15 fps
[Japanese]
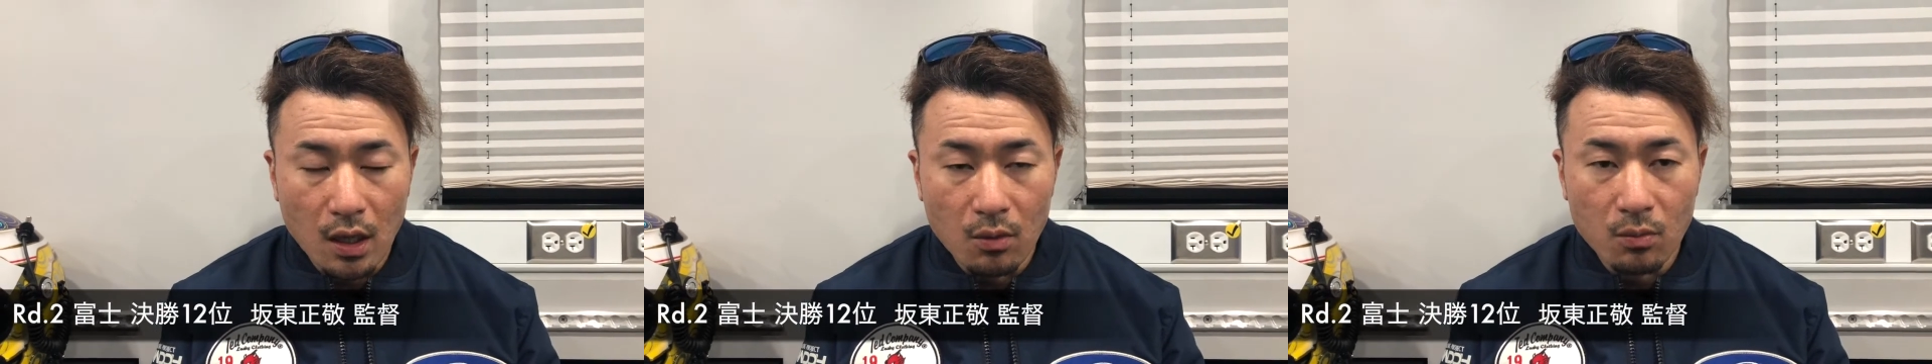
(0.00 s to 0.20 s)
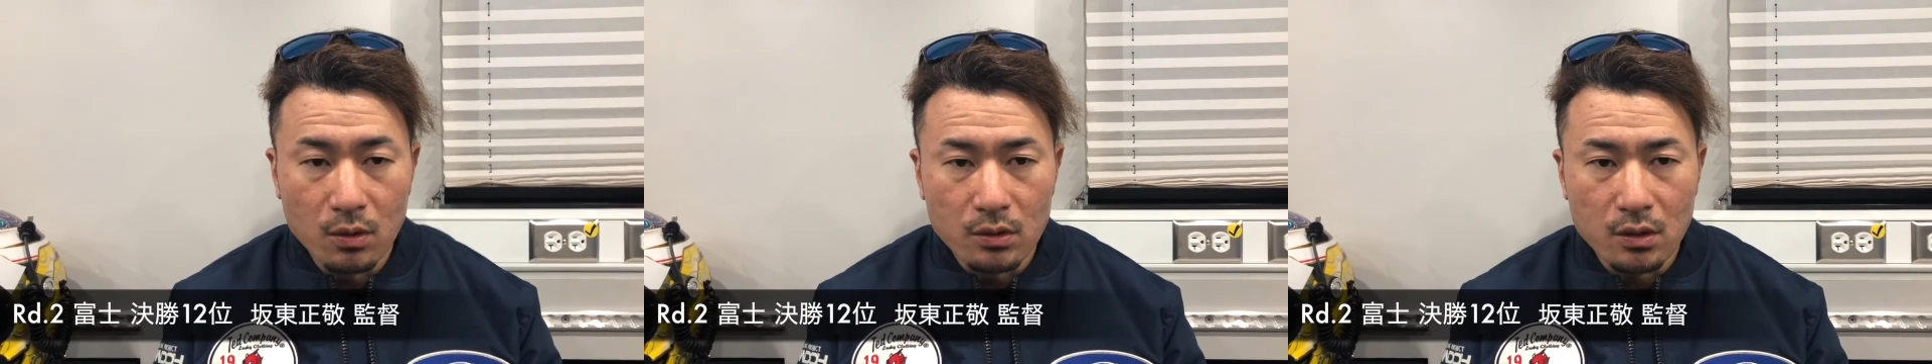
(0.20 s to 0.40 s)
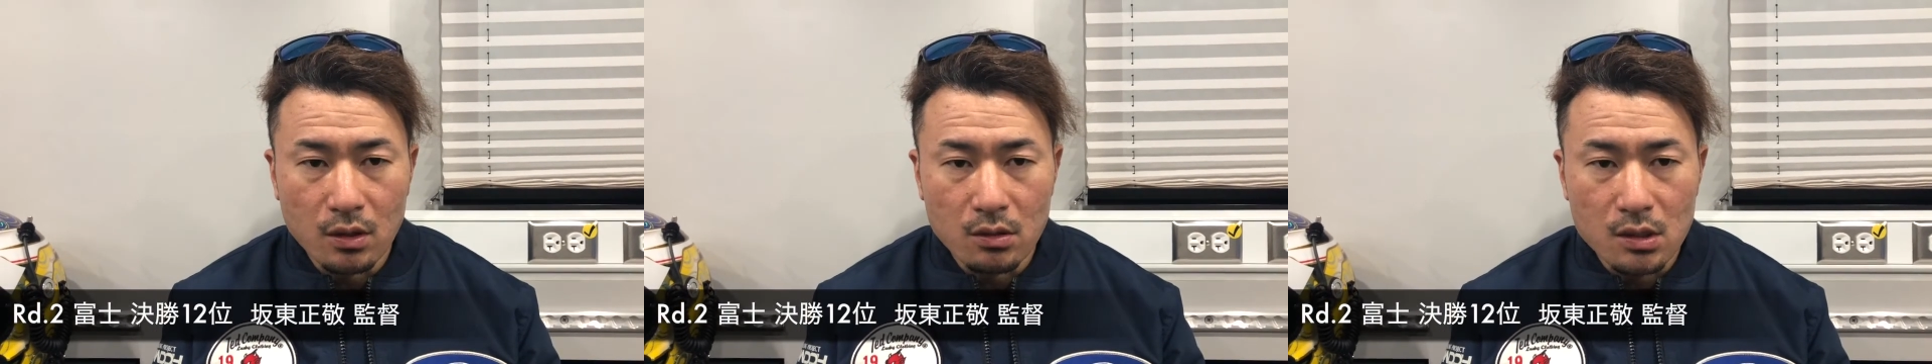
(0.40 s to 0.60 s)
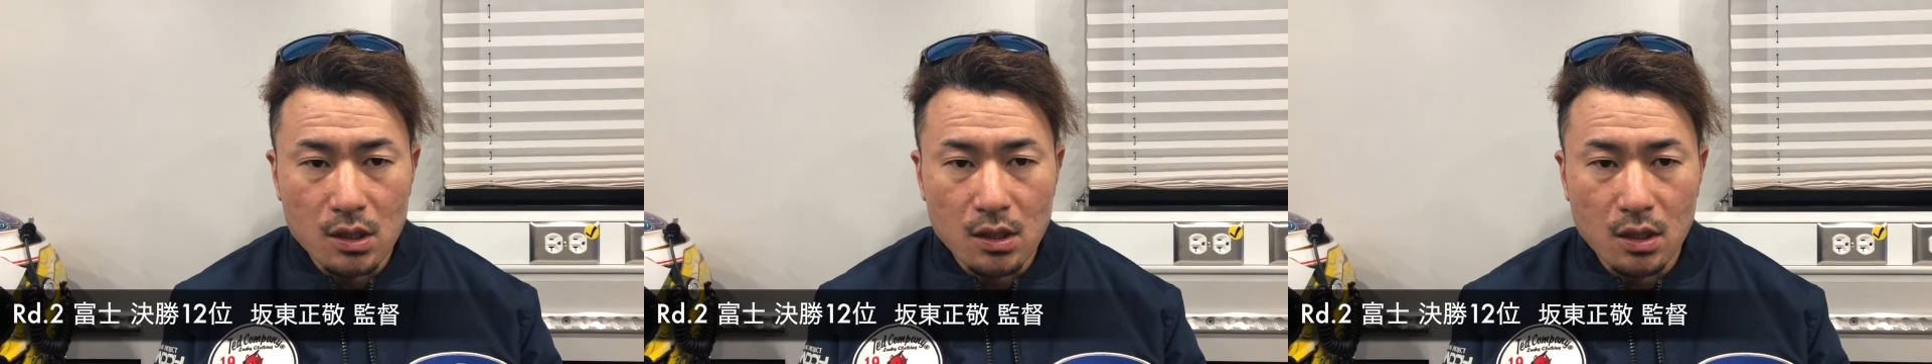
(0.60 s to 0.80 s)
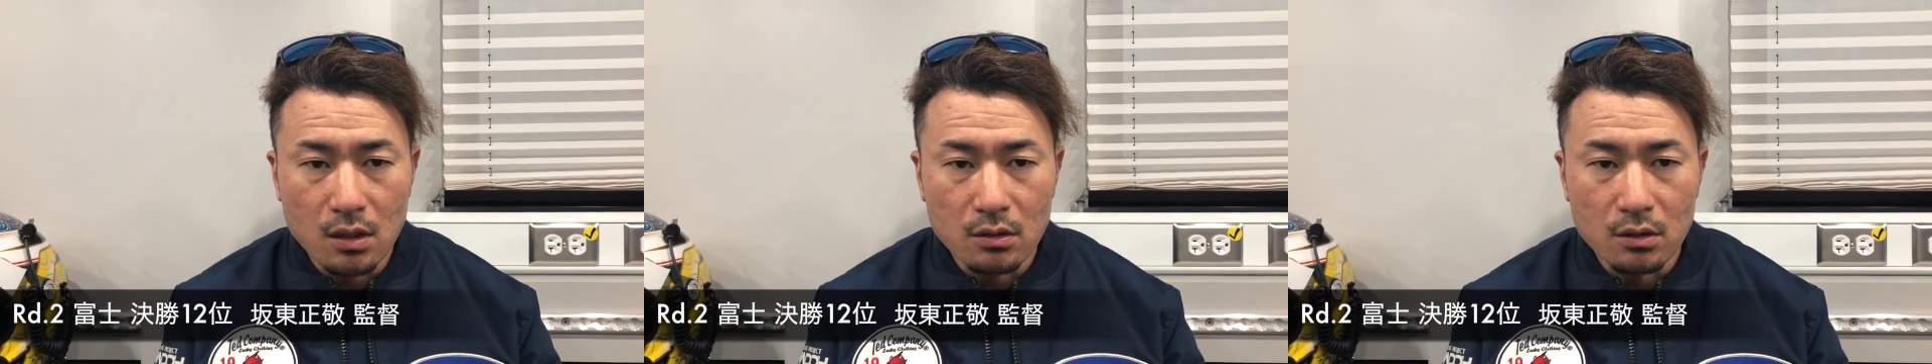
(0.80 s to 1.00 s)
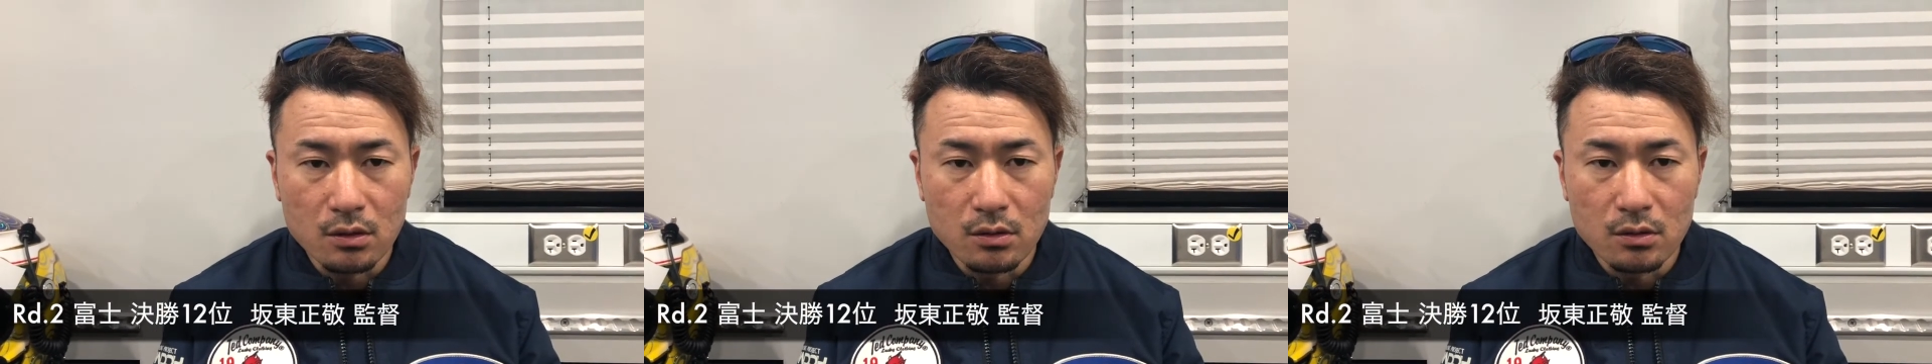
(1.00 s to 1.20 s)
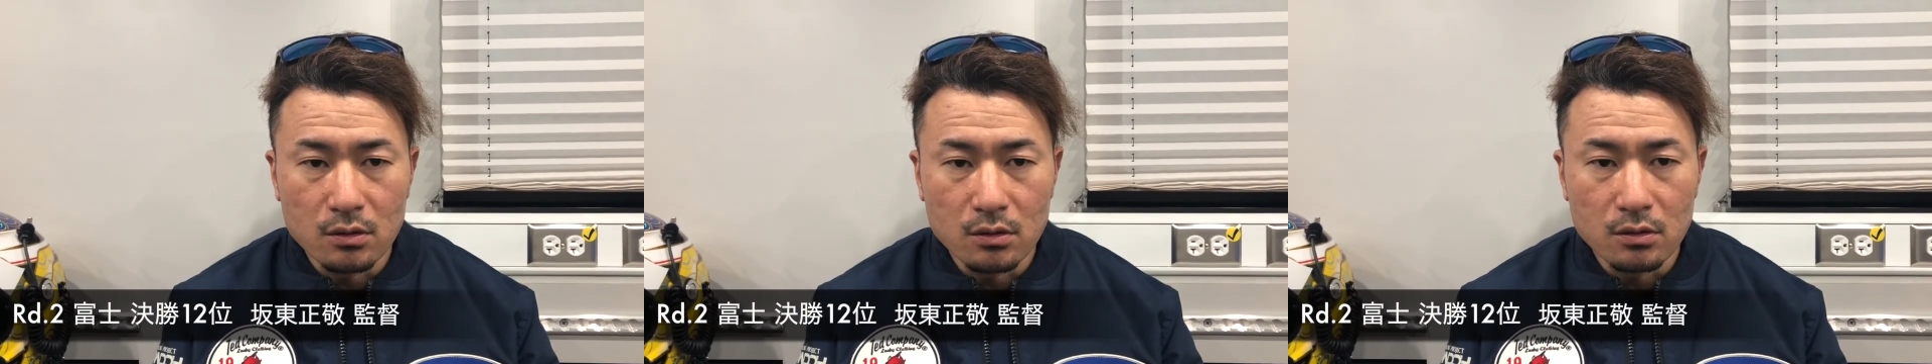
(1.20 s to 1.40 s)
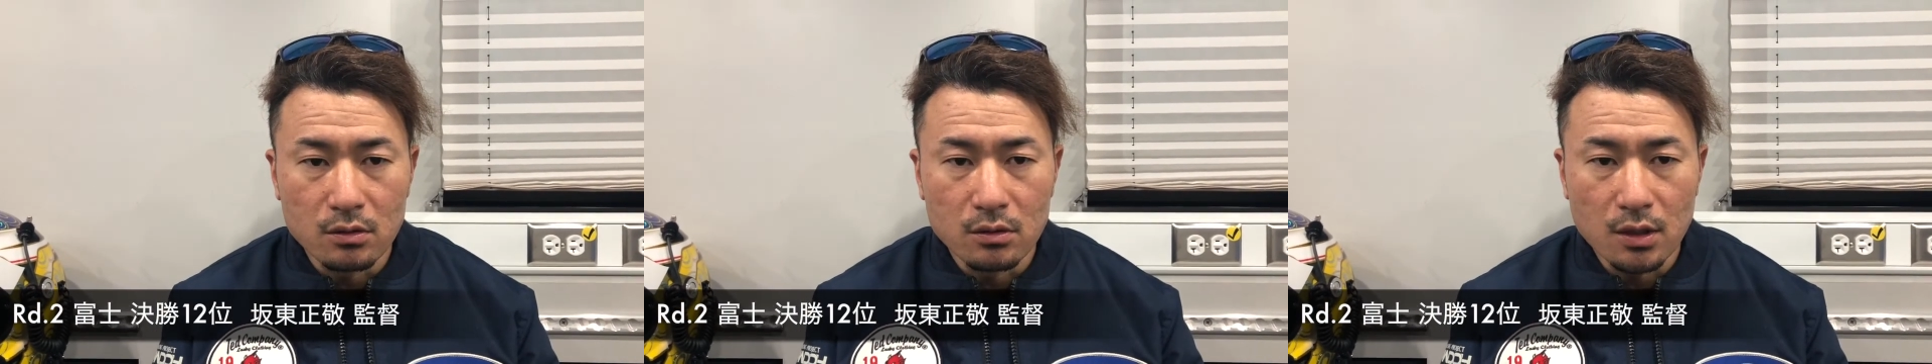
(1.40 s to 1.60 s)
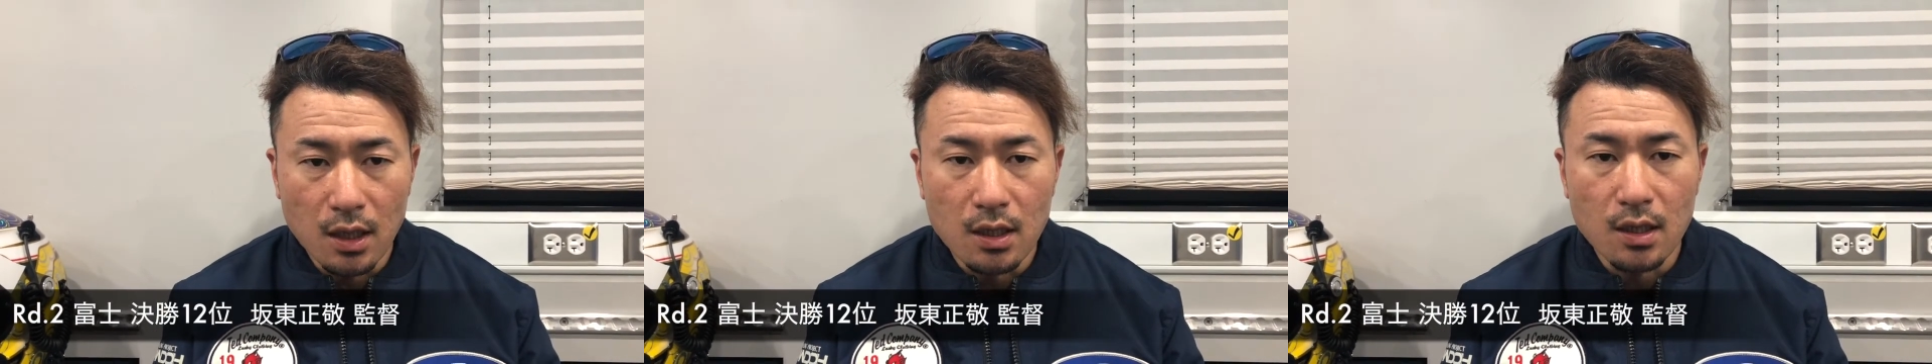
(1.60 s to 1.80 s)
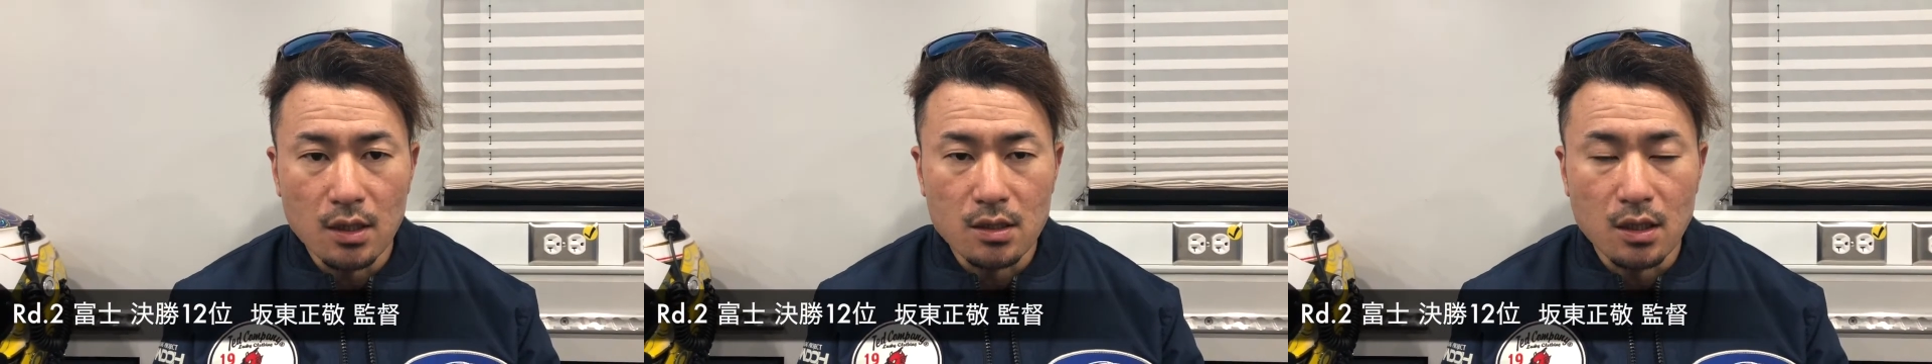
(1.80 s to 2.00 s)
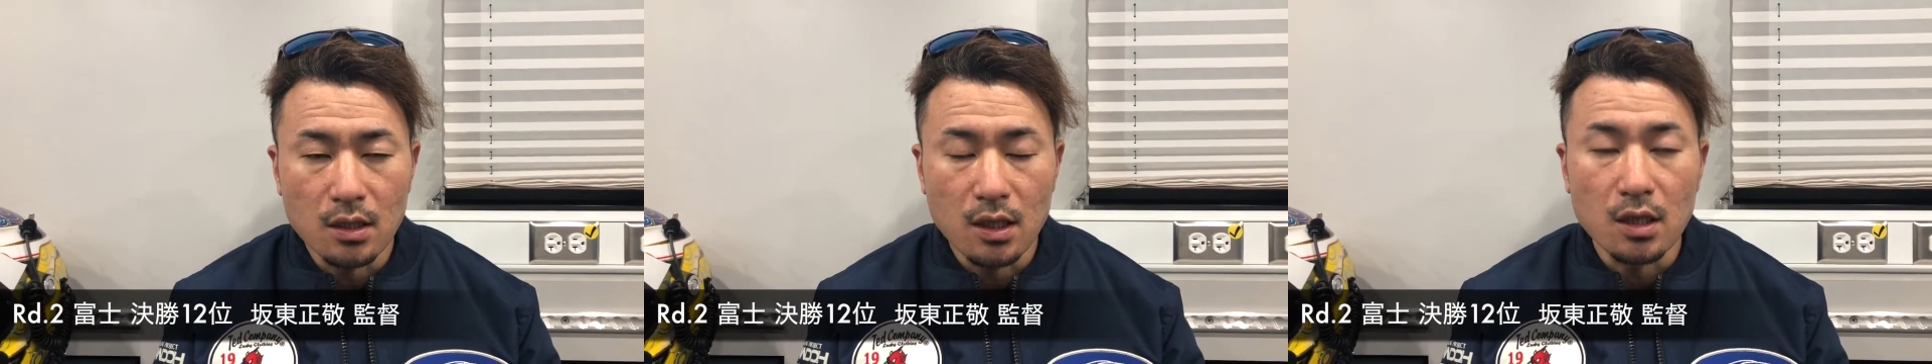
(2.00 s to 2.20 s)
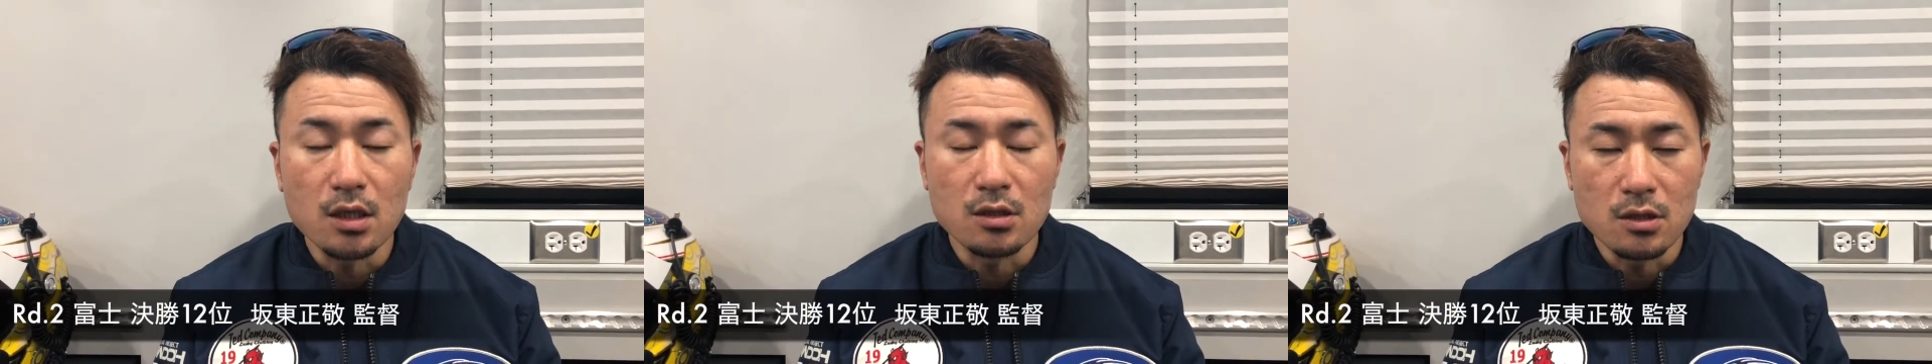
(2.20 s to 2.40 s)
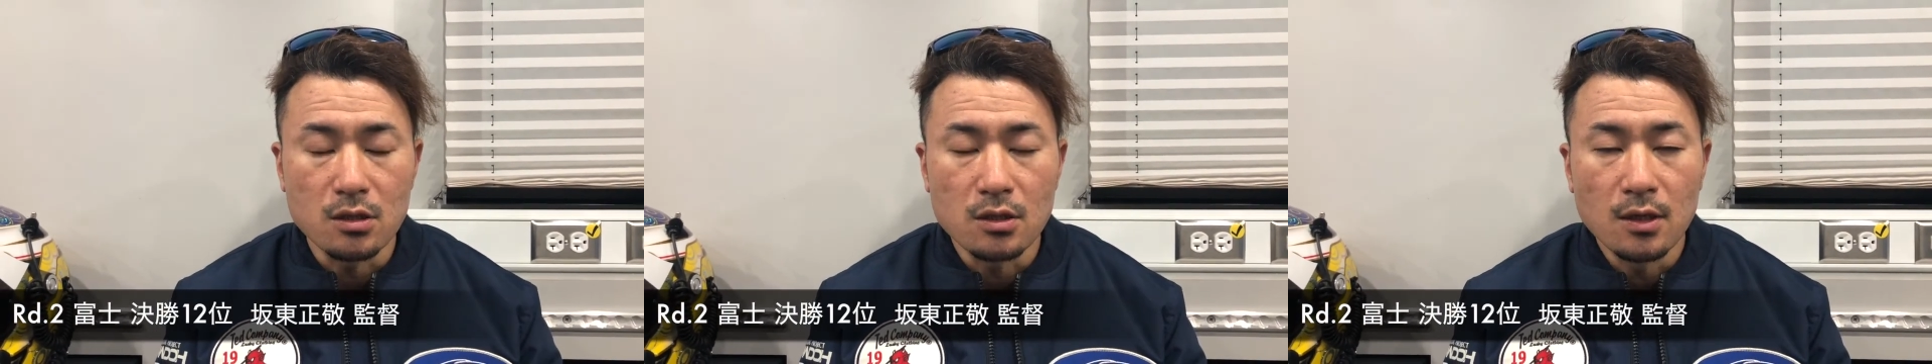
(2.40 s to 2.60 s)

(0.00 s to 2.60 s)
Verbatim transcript: が思っている戦略でレースができず、